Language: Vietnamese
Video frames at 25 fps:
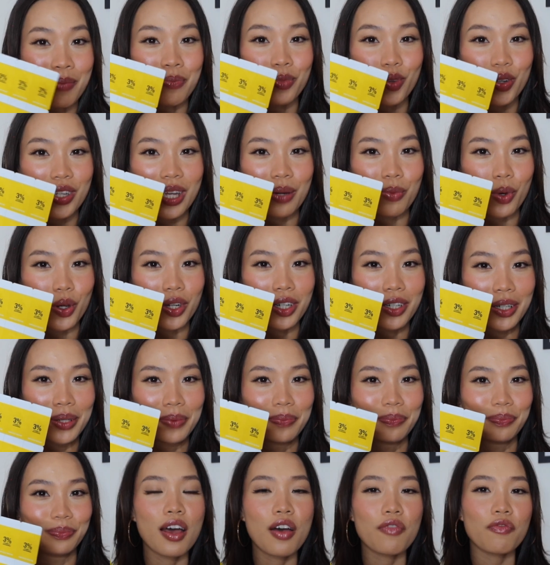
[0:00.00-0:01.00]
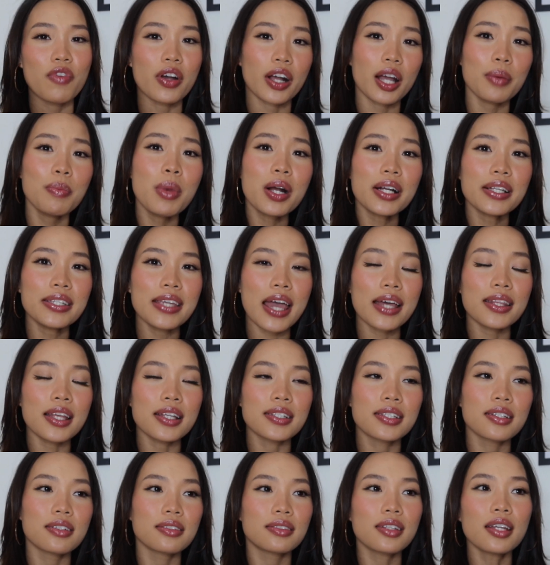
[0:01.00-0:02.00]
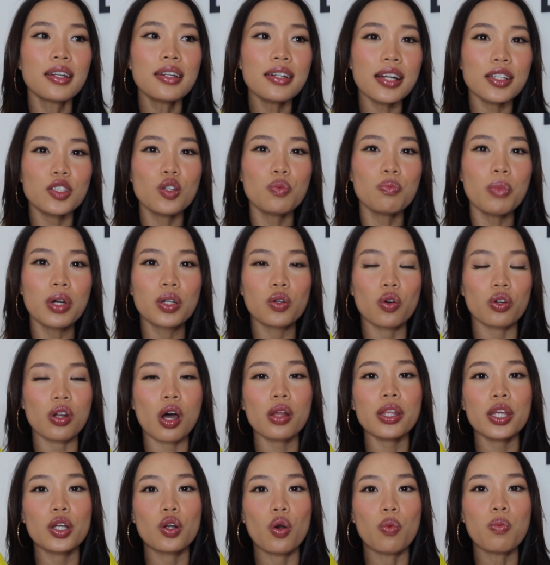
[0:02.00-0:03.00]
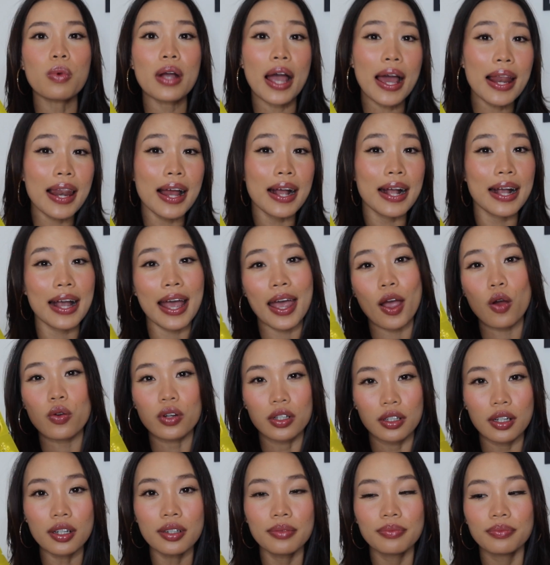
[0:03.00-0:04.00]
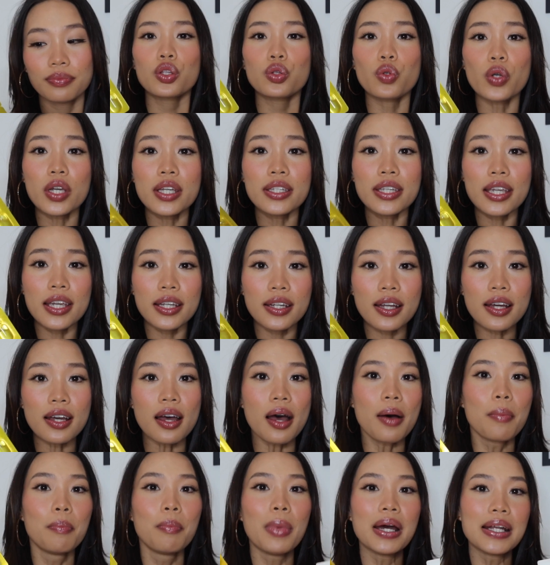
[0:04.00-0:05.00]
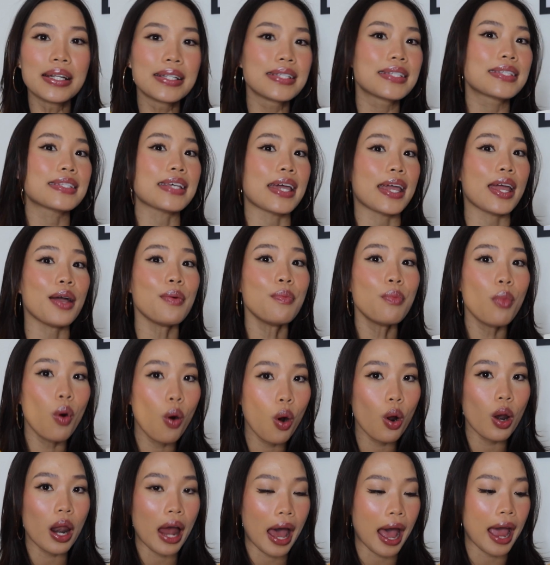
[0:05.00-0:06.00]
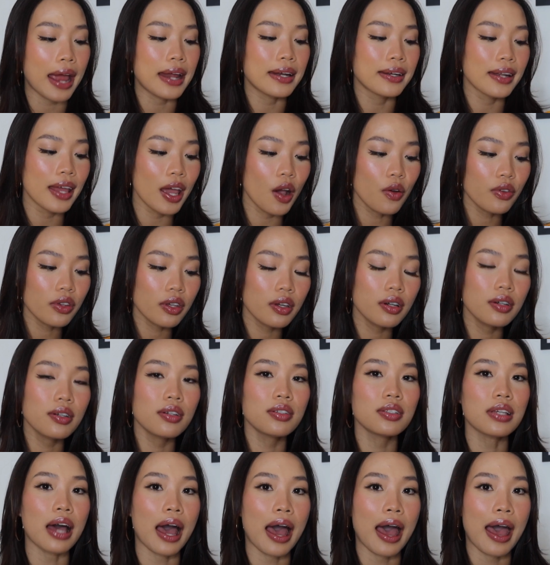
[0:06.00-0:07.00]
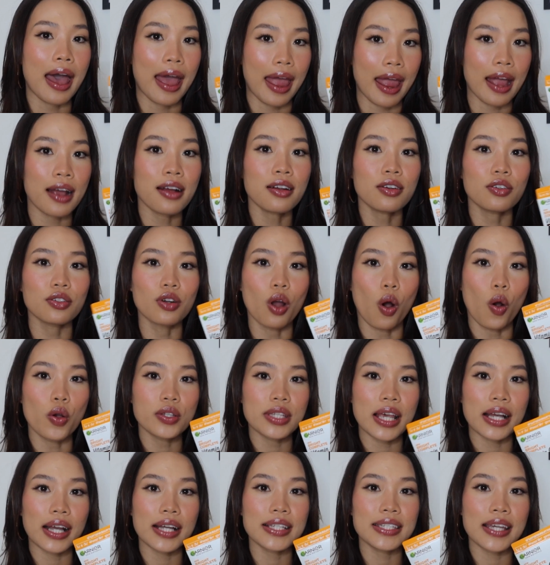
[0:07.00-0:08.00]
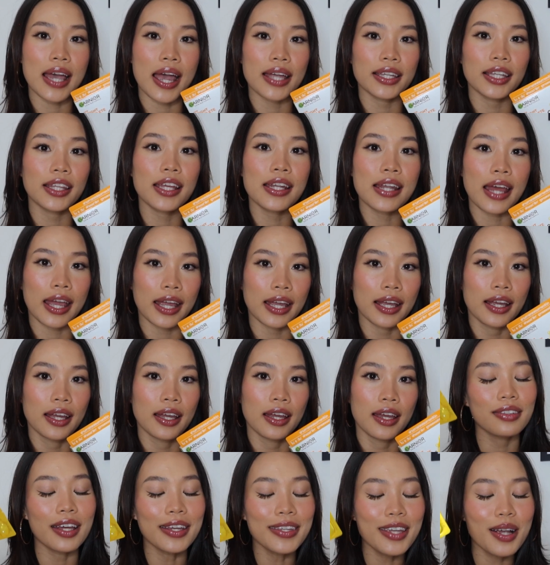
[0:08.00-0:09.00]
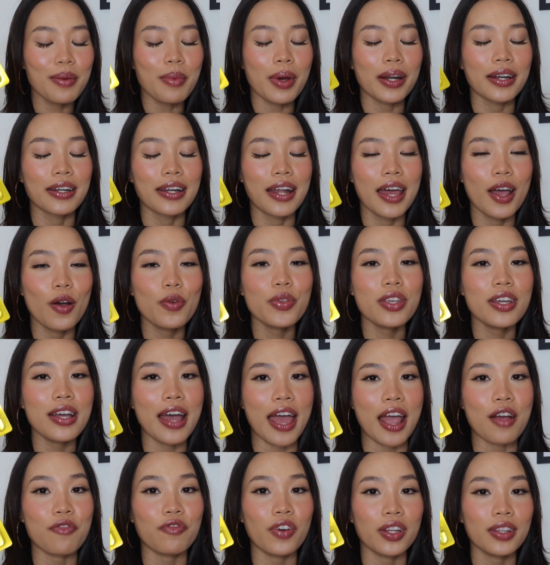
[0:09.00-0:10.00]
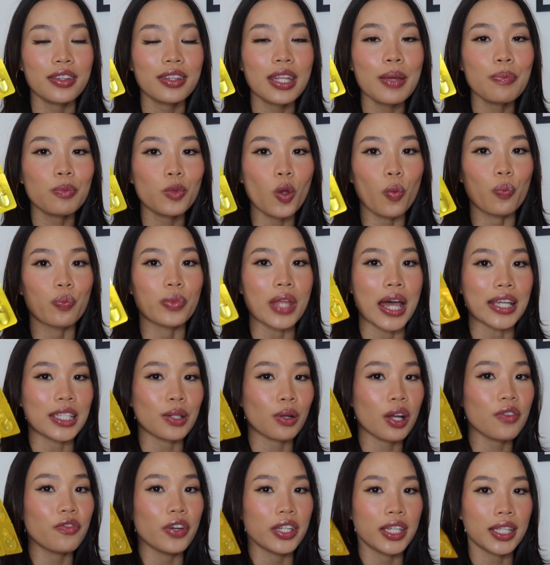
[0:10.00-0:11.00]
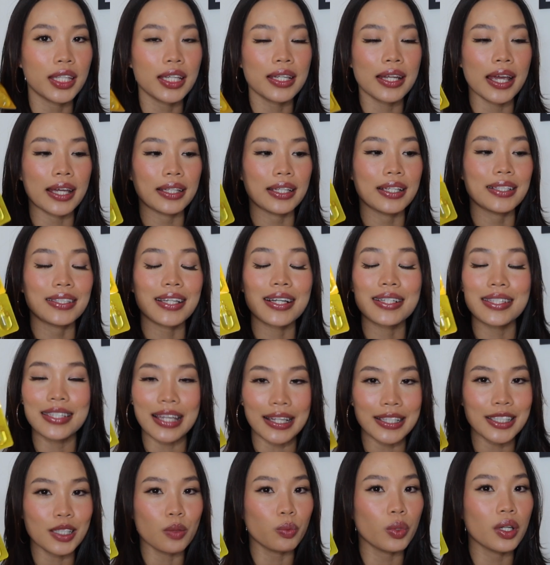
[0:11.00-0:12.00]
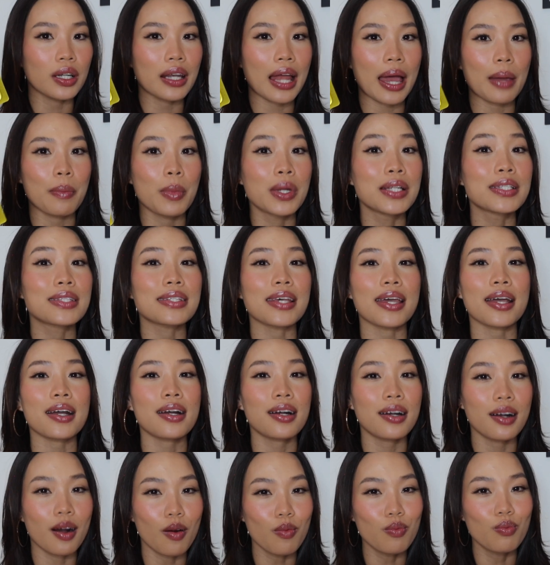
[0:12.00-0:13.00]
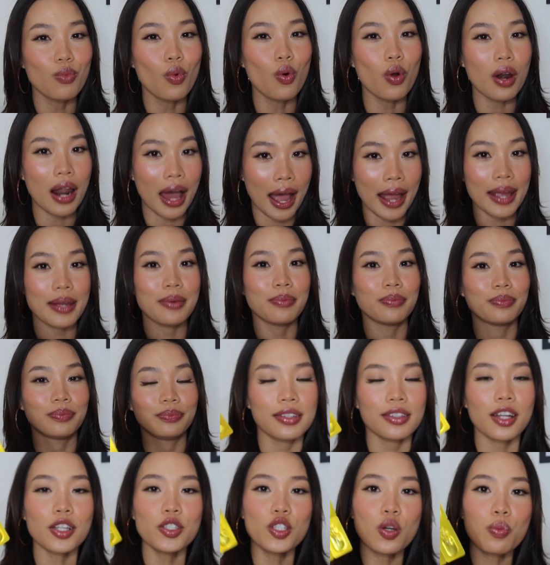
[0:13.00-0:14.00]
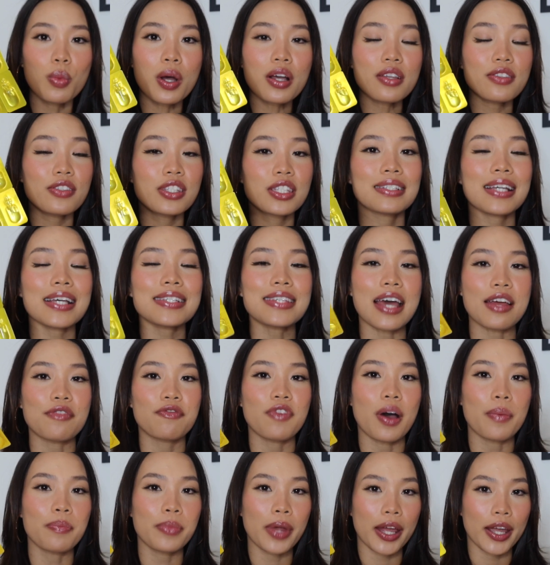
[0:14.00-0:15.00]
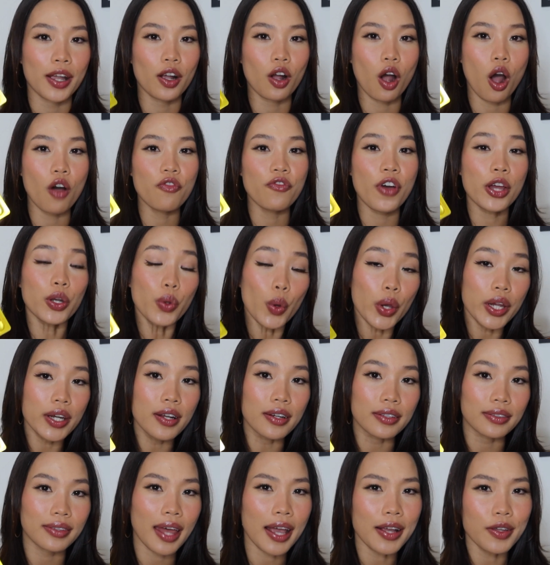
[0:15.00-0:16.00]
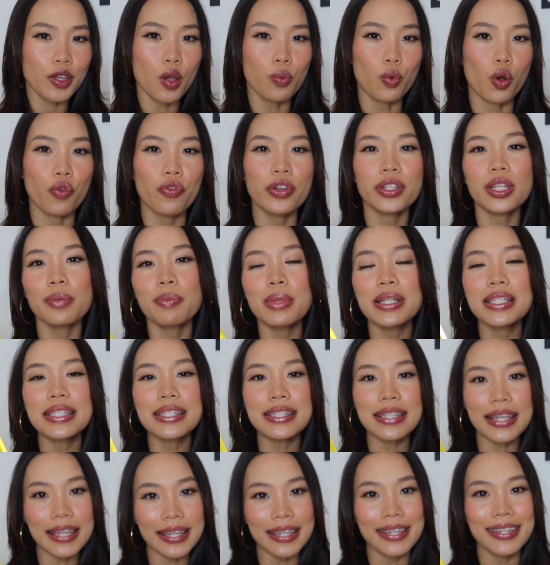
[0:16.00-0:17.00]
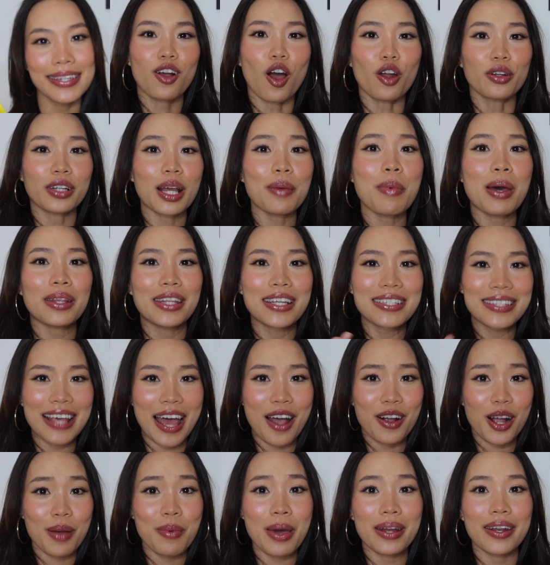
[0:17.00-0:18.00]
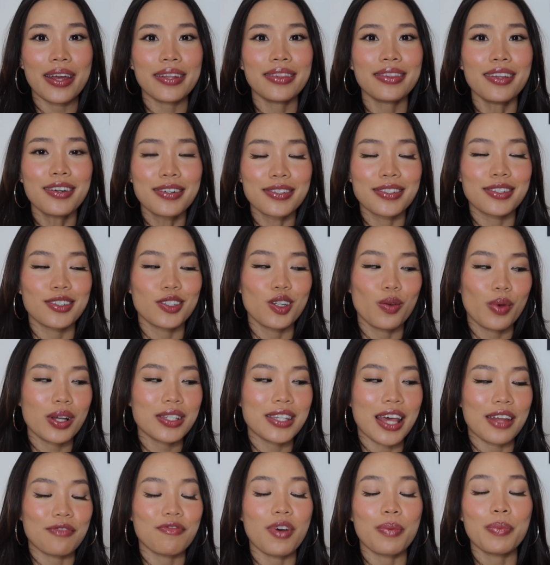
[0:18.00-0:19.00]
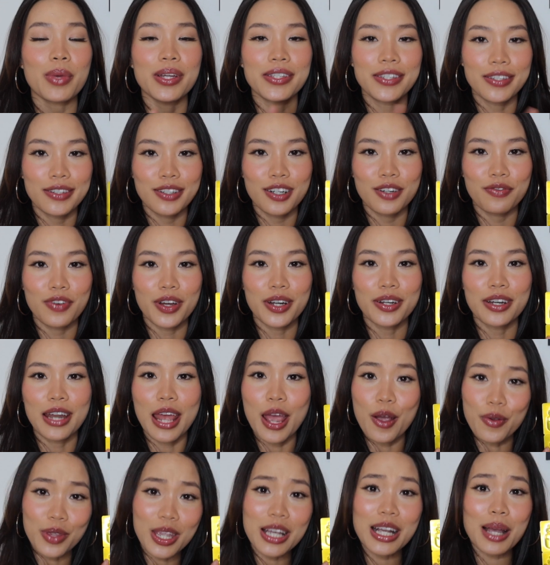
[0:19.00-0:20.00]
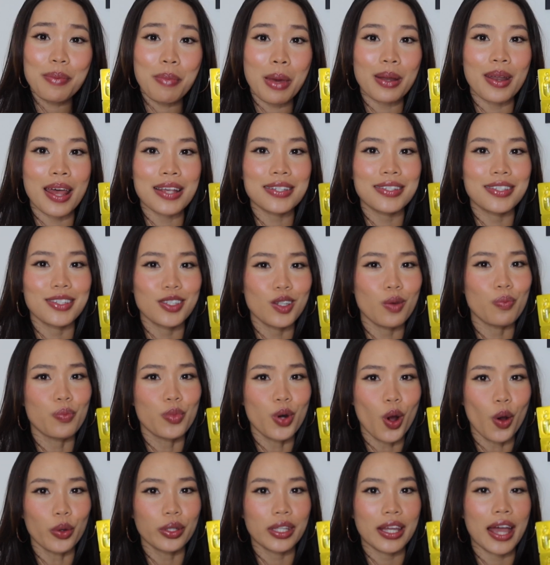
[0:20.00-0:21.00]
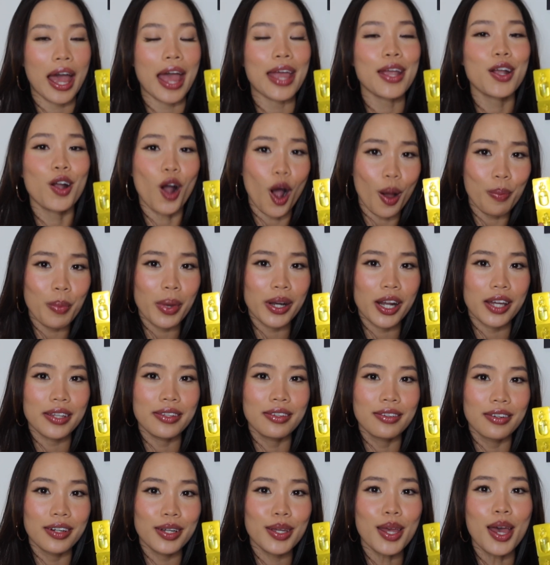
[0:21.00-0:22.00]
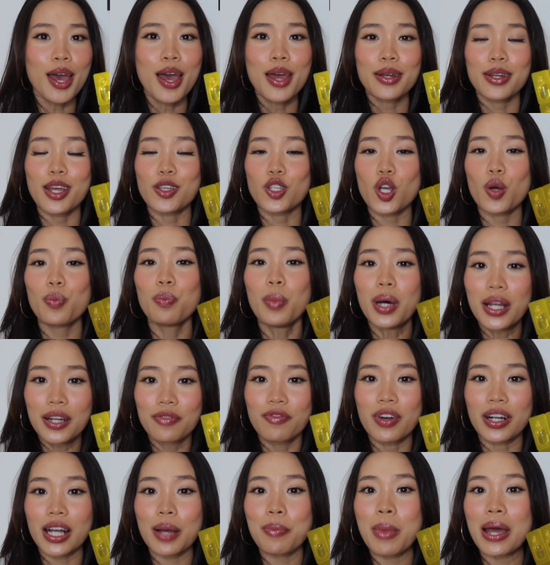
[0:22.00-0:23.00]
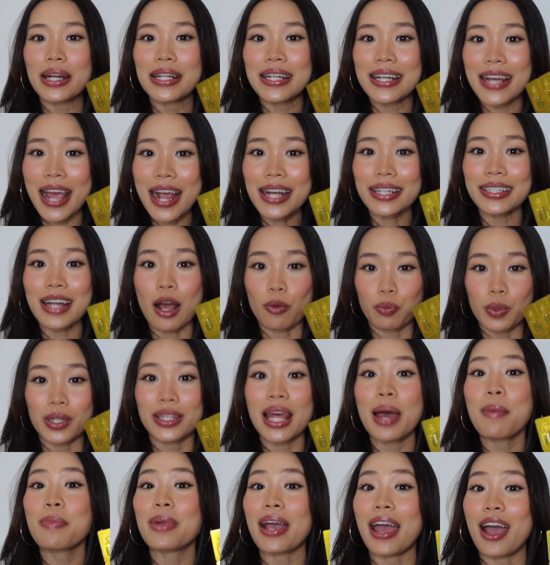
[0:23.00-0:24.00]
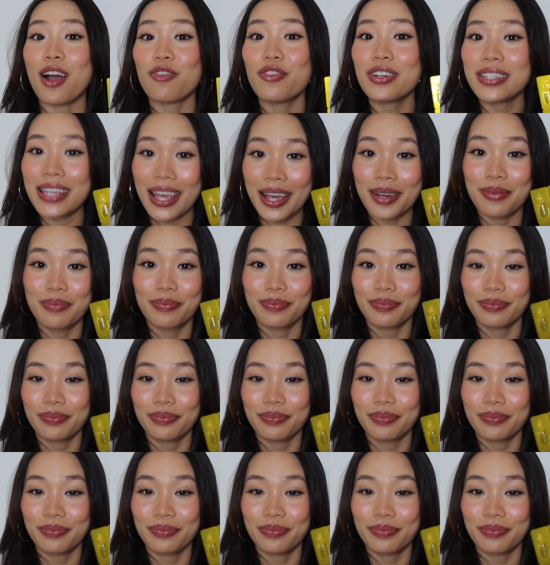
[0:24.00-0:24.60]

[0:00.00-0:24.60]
thôi nha mọi người và cái mức giá thật sự tính ra trung bình của nó thì cũng khá là cao nữa tuy nhiên á mình sẽ mua lại nếu như hãng đổi sang cái chai như thế này thế nhưng mà nếu như hãng vẫn tiếp tục để cho cái vị như thế này thì chắc chắn trong tương lai mình sẽ không mua lại nói chung á cái sản phẩm này có phát huy được tác dụng của vitamin C còn các bạn thì sao các bạn đã từng sử dụng cái sản phẩm này chưa và nếu như các bạn đã sử dụng rồi thì hãy comment ở dưới để cho mình và các bạn khác đọc để tham khảo với nha